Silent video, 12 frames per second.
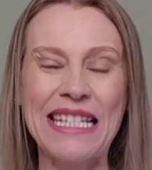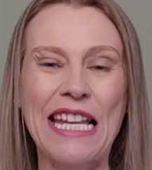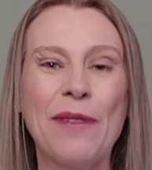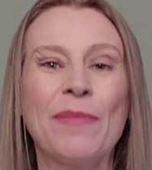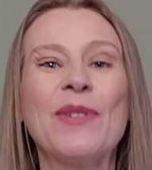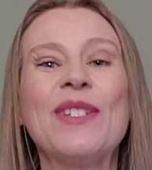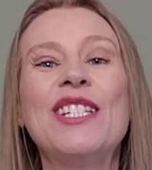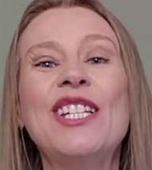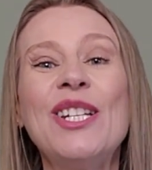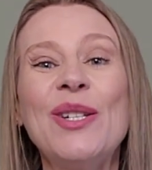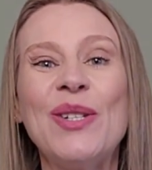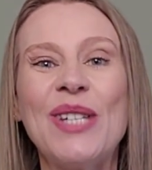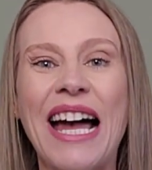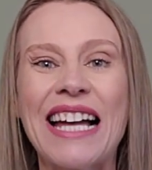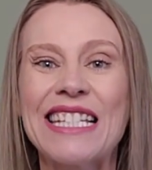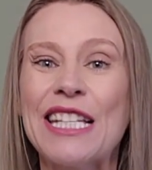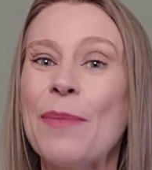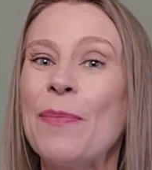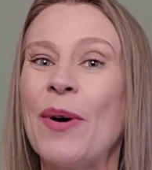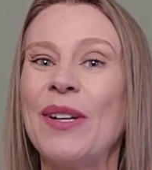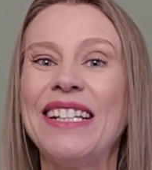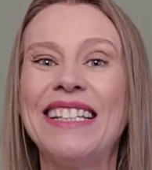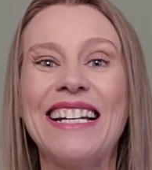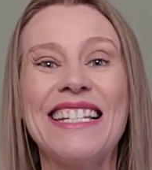exemplos de chás que
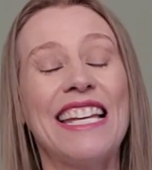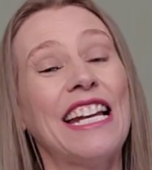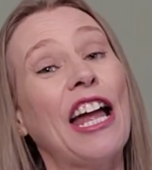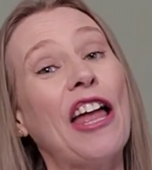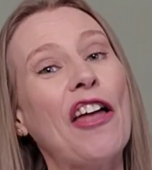podem trazer